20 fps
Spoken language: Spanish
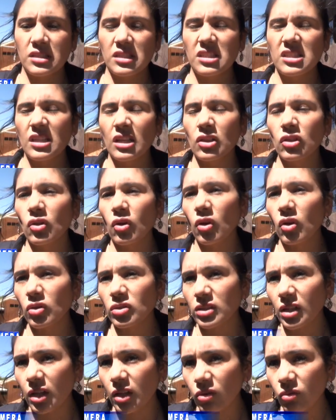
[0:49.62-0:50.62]
Si están todos
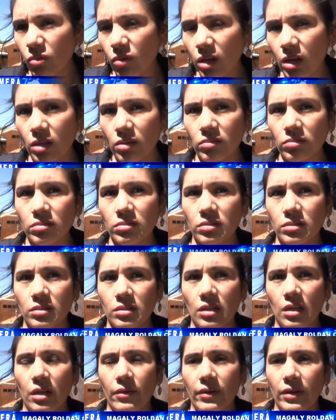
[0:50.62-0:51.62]
los actuados
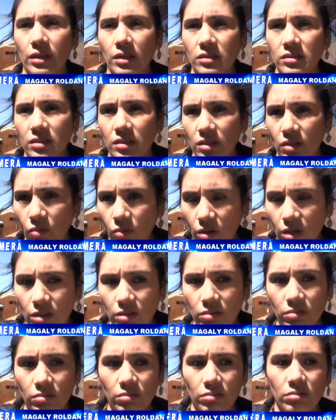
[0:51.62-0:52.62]
de la vacancia de
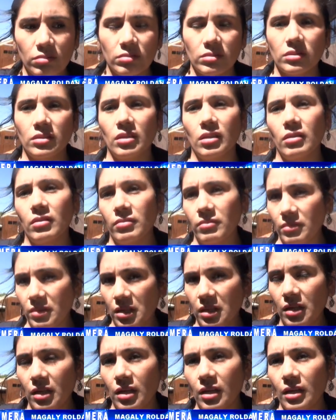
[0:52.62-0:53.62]
Waldo, se
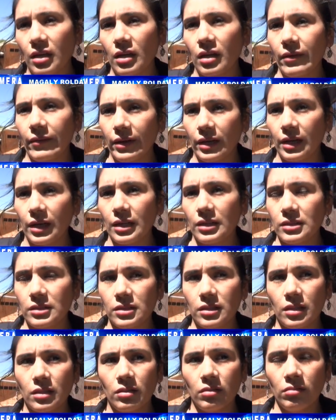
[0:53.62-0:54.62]
tiene que dar la
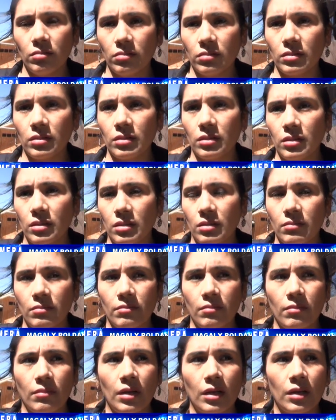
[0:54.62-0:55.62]

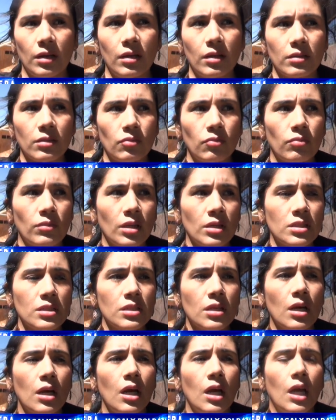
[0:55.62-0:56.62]
vacancia
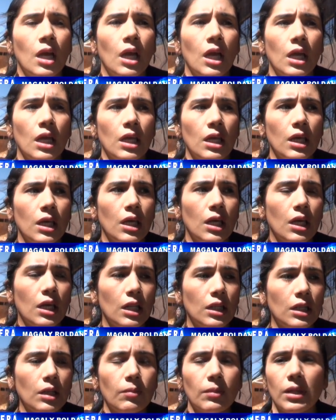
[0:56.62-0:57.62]

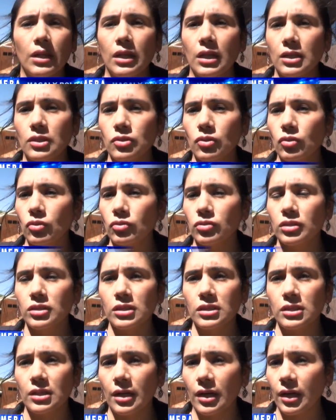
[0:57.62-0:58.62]
tema de elección no sé
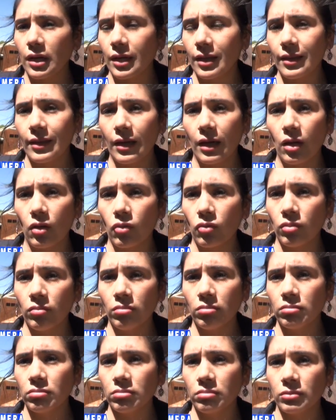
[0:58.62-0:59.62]
si estará agendado.
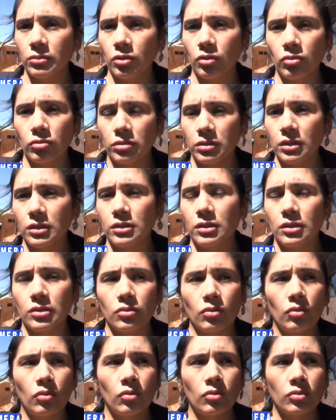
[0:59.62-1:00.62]
No, sé,
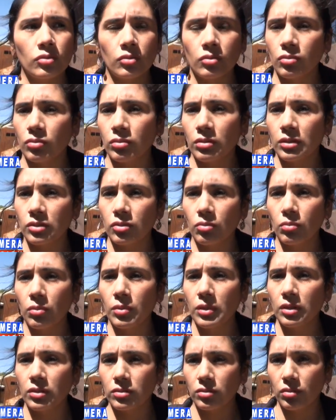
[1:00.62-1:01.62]
desconozco. En estos
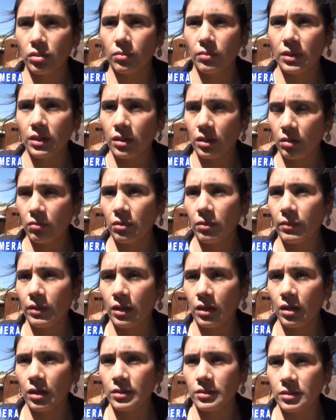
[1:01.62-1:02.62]
momentos seguramente que me van
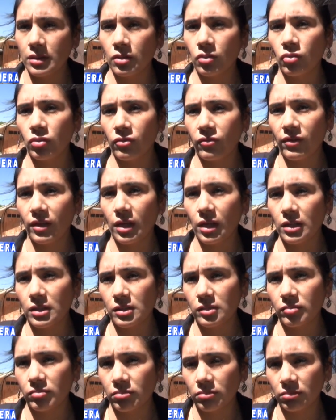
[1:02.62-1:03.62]
a este notificar.
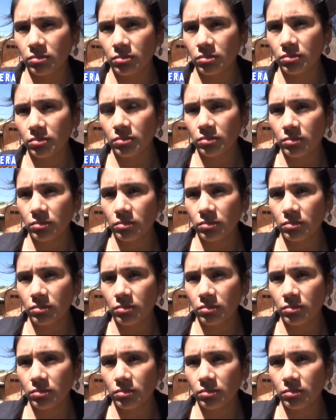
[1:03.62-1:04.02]
Eh, sí, bueno,